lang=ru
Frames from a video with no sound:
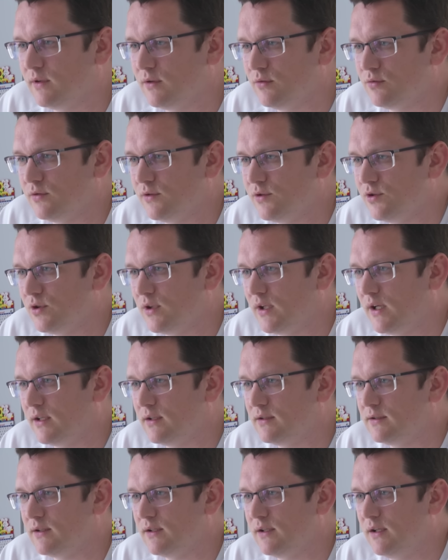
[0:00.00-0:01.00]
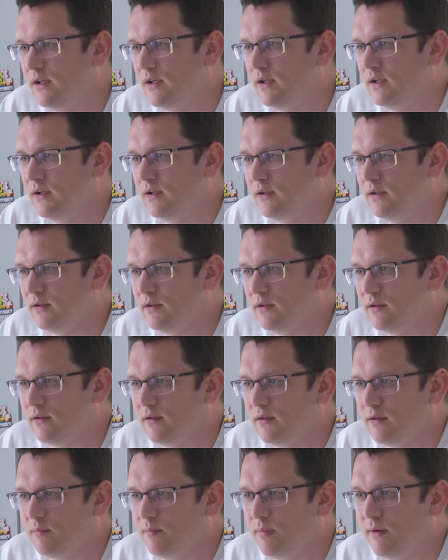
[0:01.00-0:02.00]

Это уже начинается э,